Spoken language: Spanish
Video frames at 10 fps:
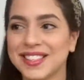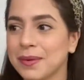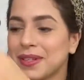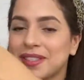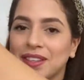
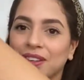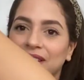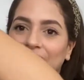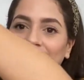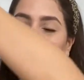vestido
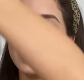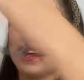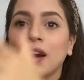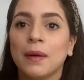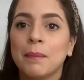de
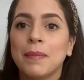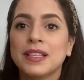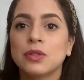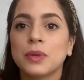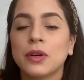aquí. Me
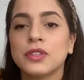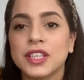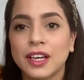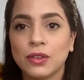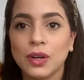estuvieron
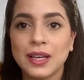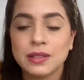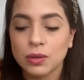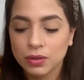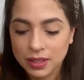llegando las
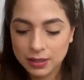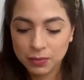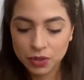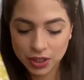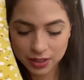cosas,
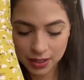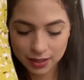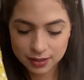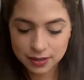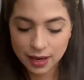
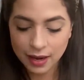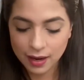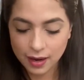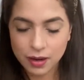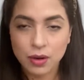muchachas,
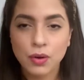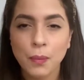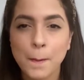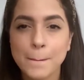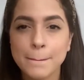
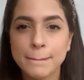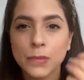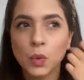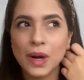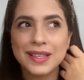en
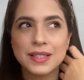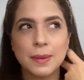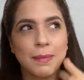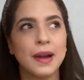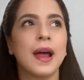una
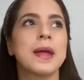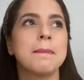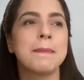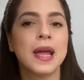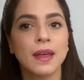semana y
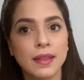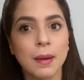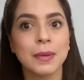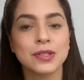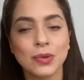media más o